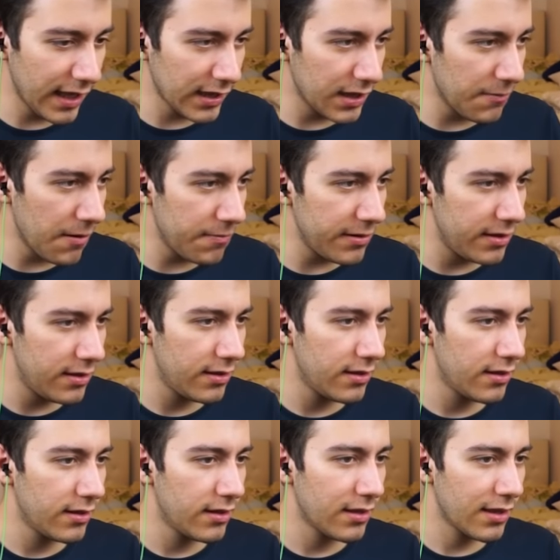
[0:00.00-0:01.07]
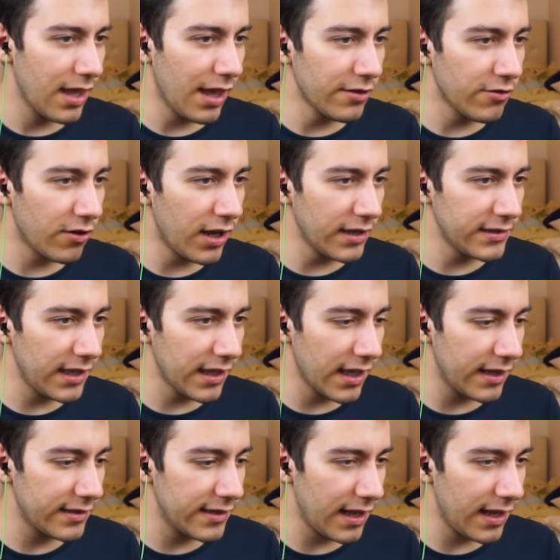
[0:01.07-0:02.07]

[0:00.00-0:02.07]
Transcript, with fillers: tekneme bin. Gel dolaş da gel